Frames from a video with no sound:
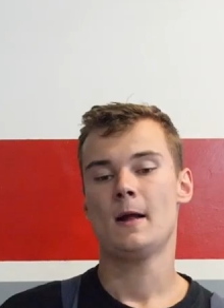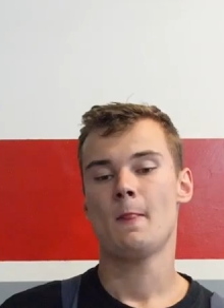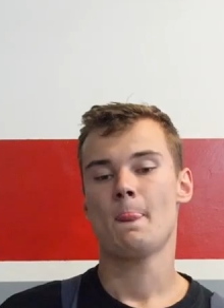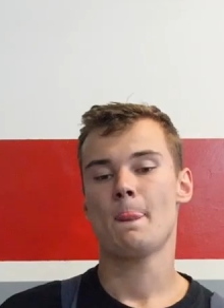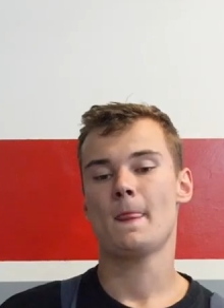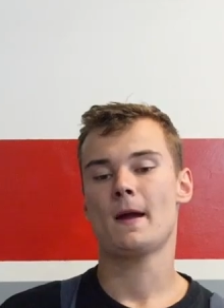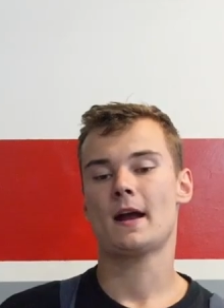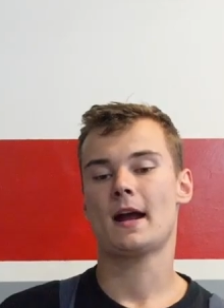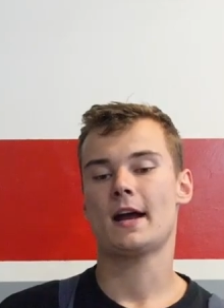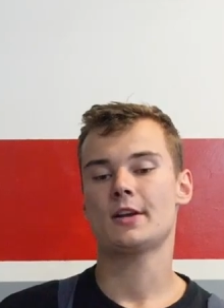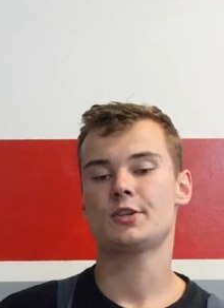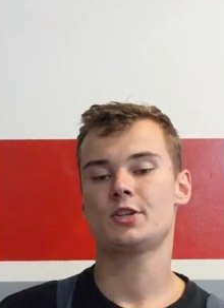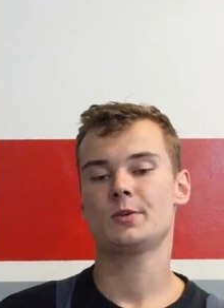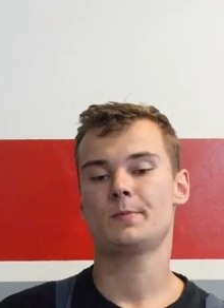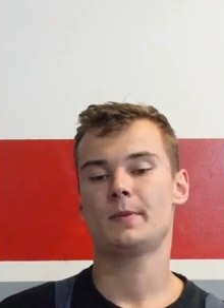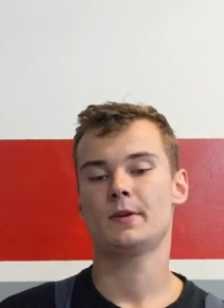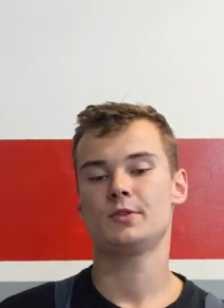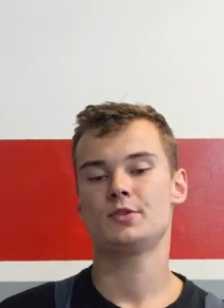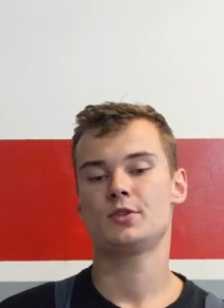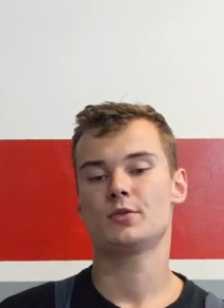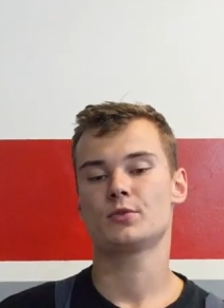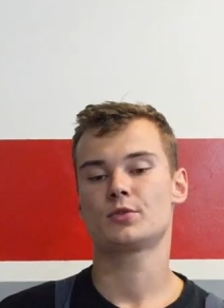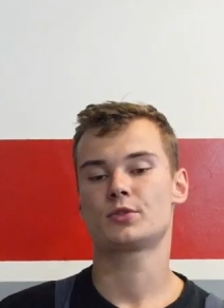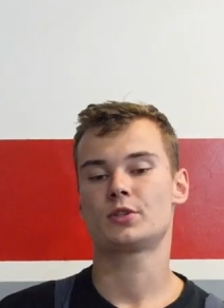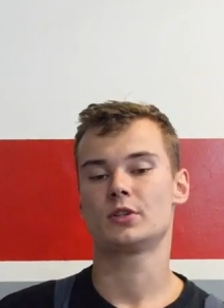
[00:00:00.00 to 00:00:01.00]
na gazie
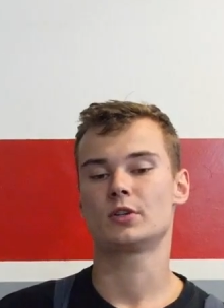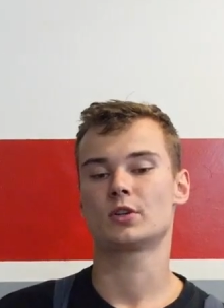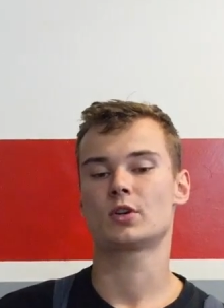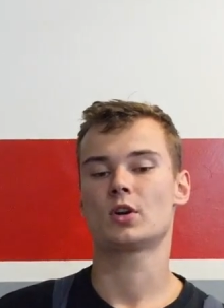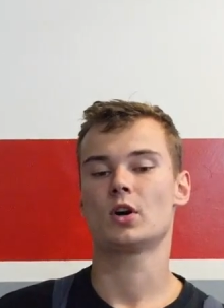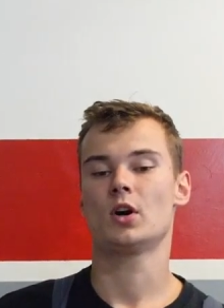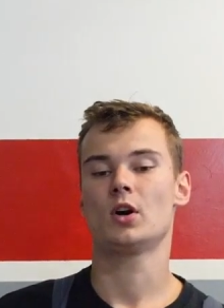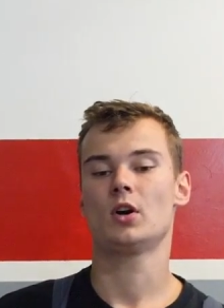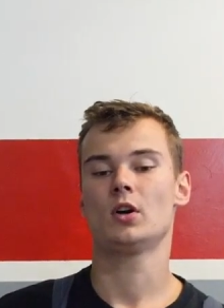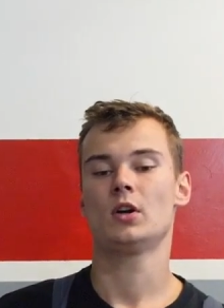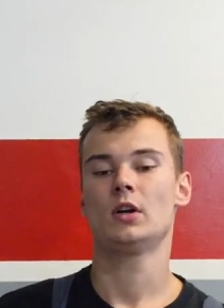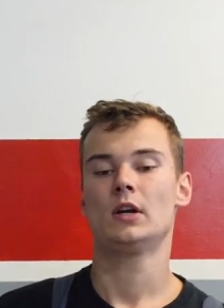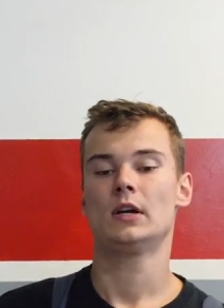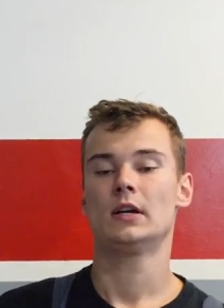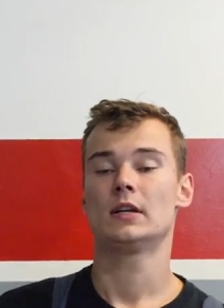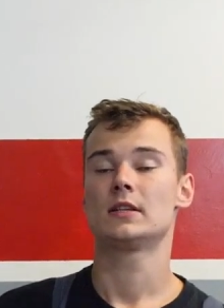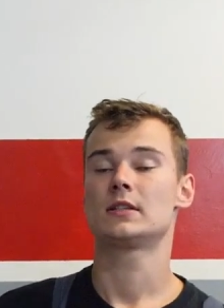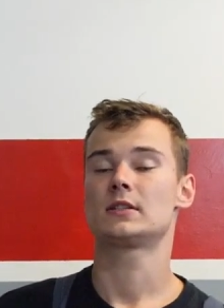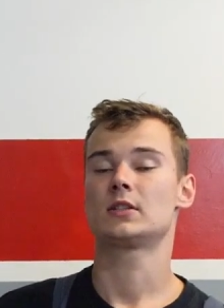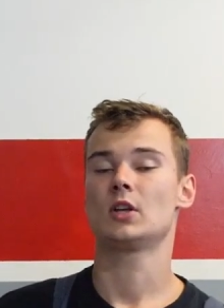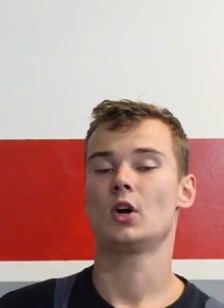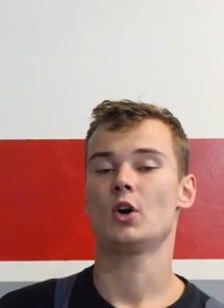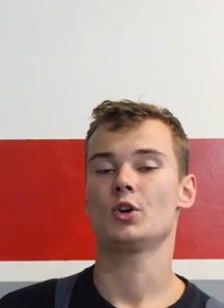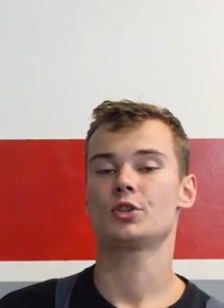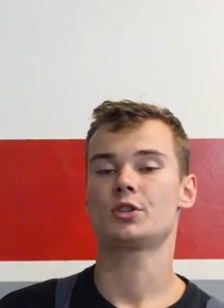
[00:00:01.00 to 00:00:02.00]
będzie już tylko
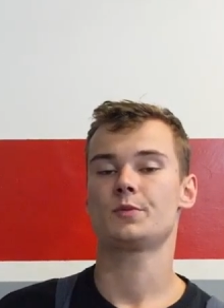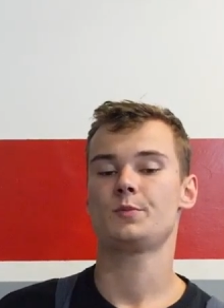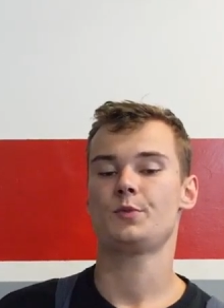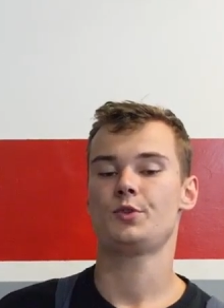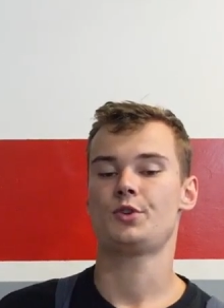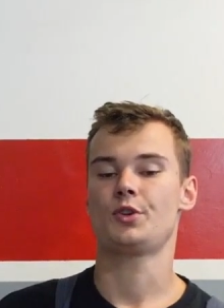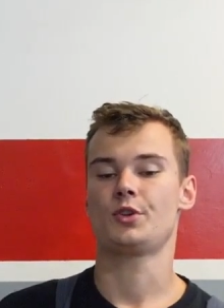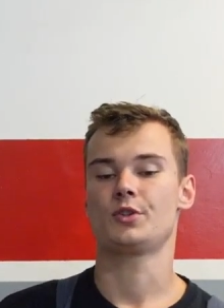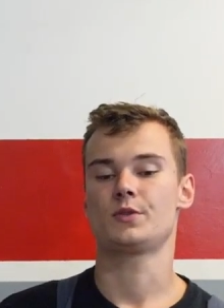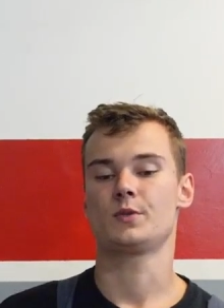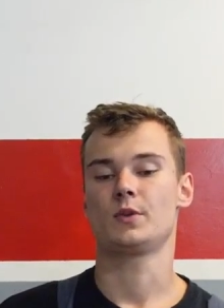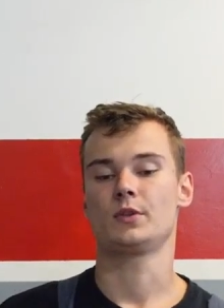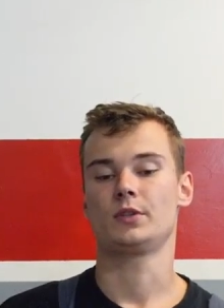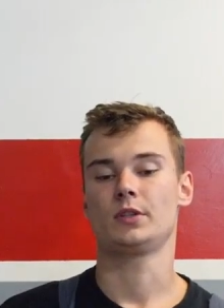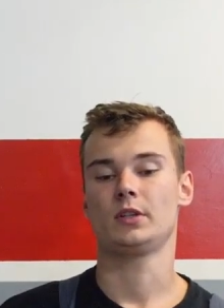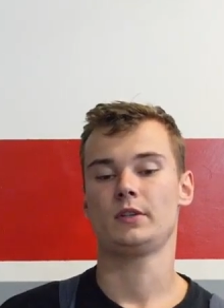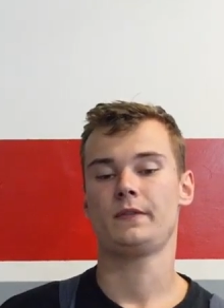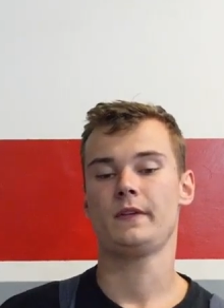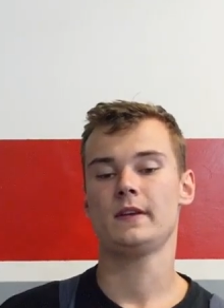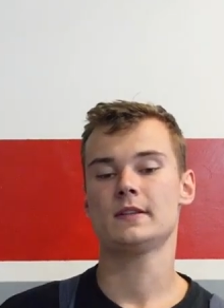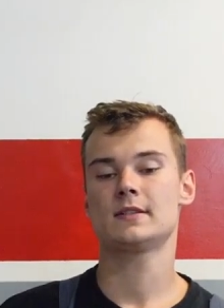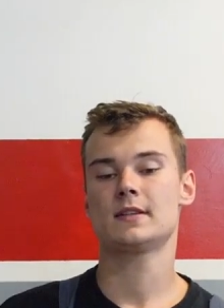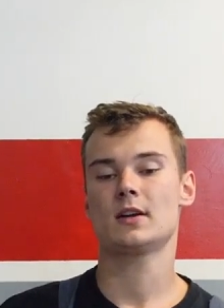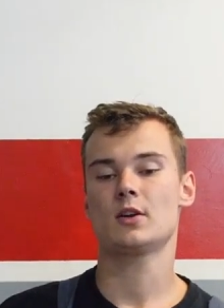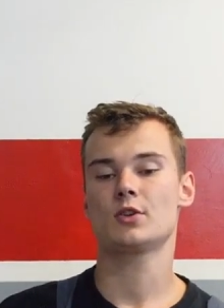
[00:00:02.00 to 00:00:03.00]
180 zł,
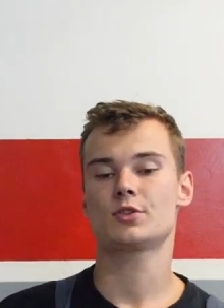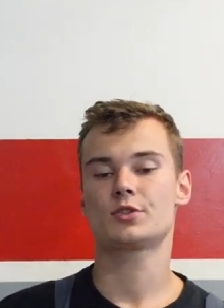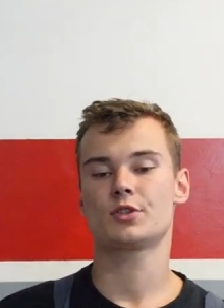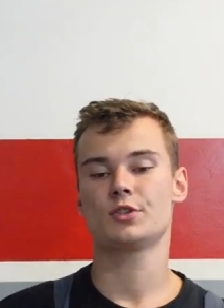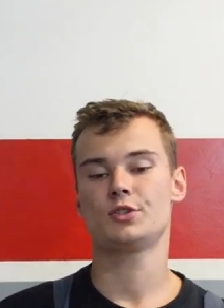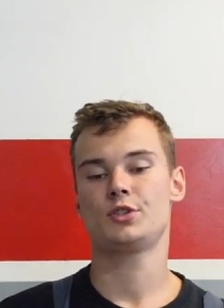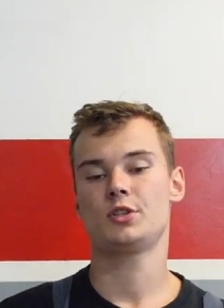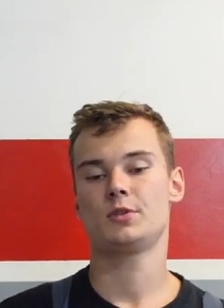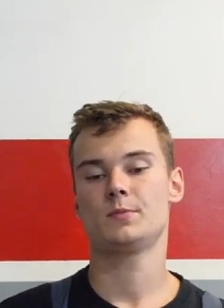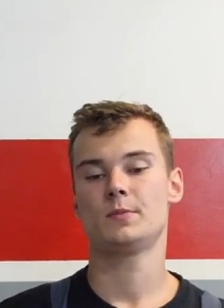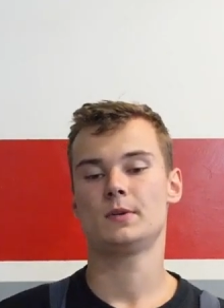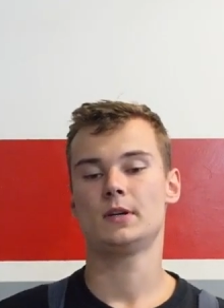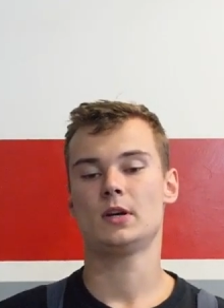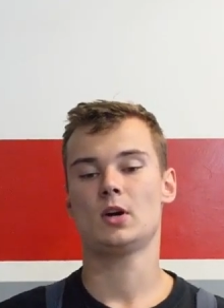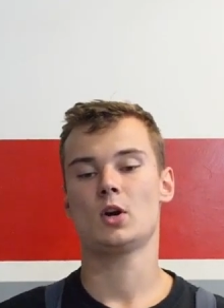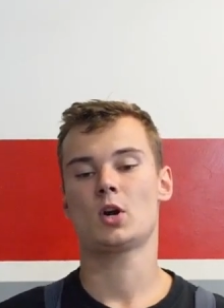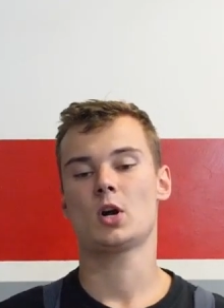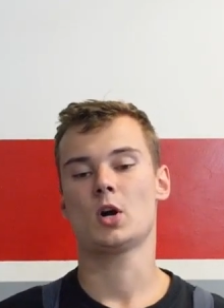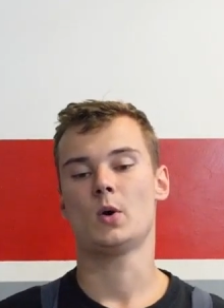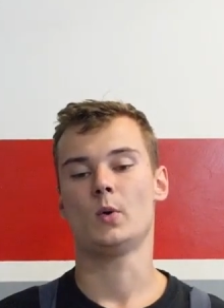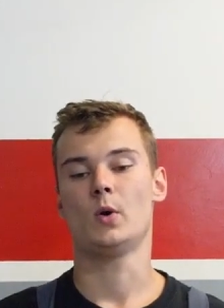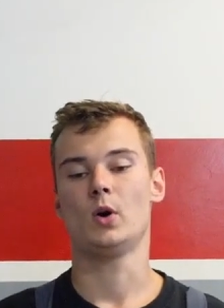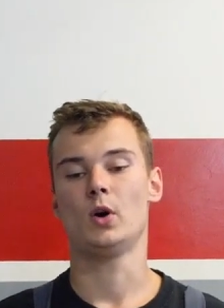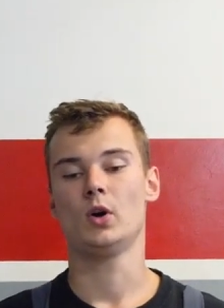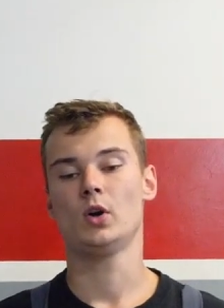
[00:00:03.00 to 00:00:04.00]
więc zaoszczędzimy
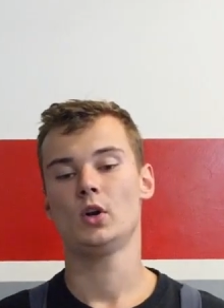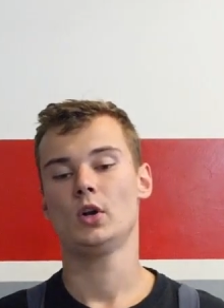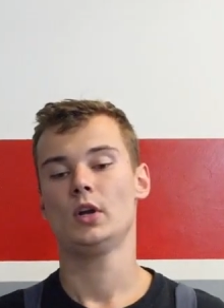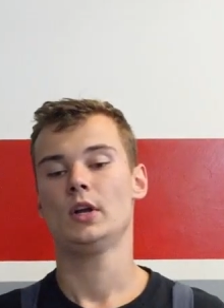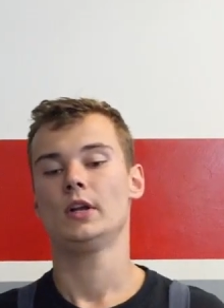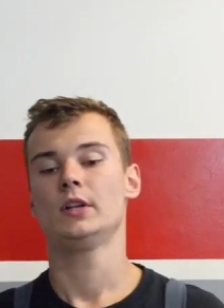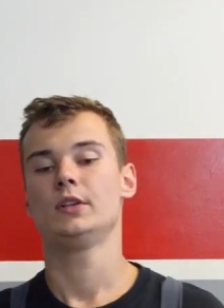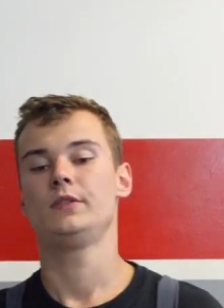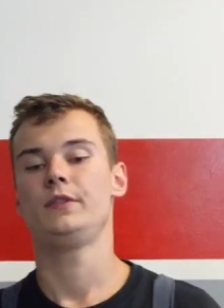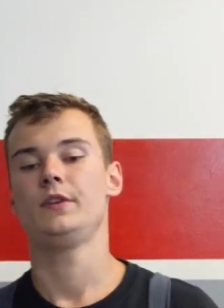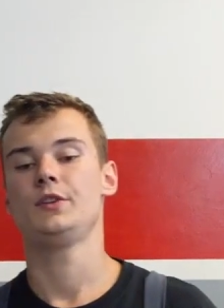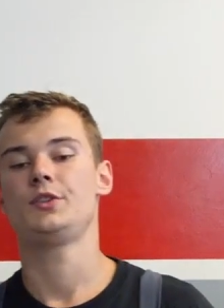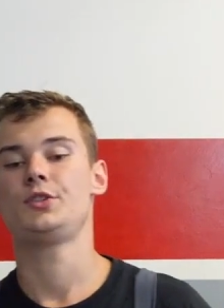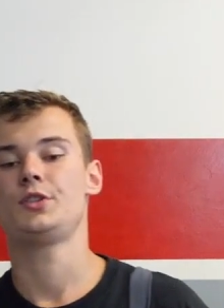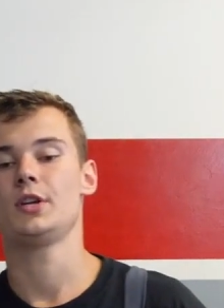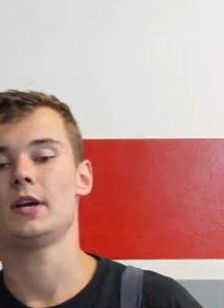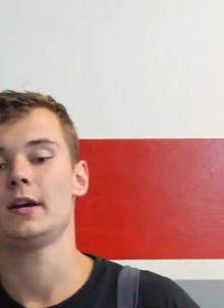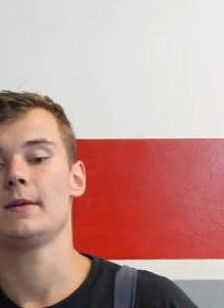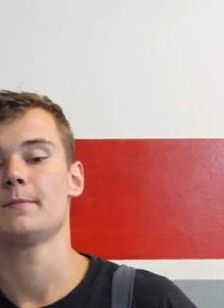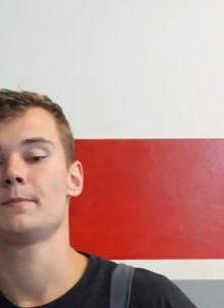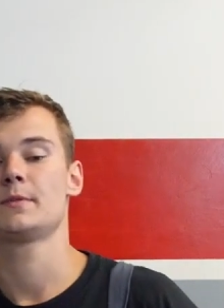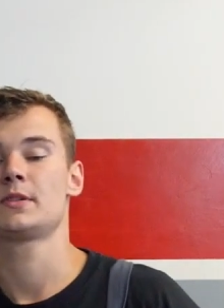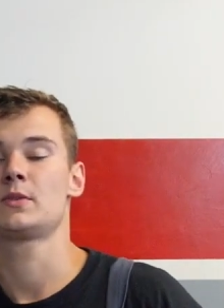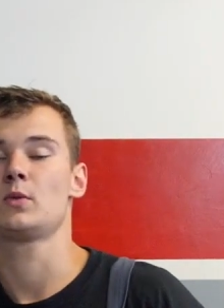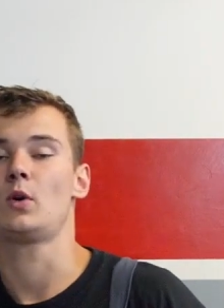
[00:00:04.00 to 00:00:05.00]
około
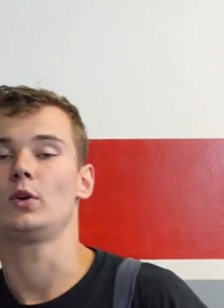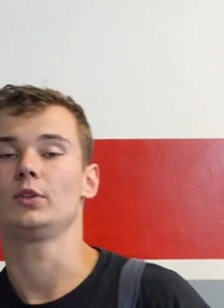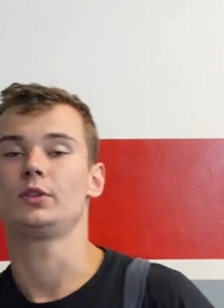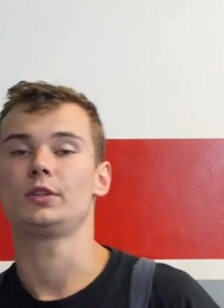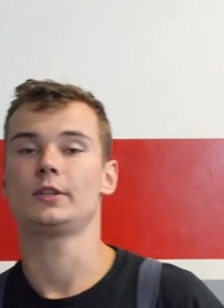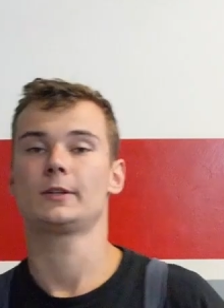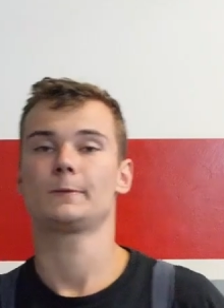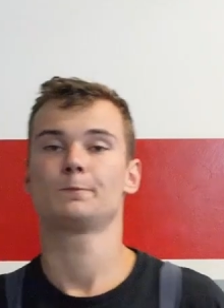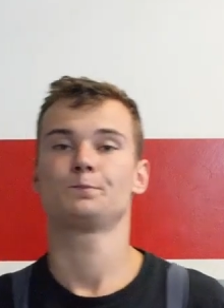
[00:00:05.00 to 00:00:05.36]
200 zł.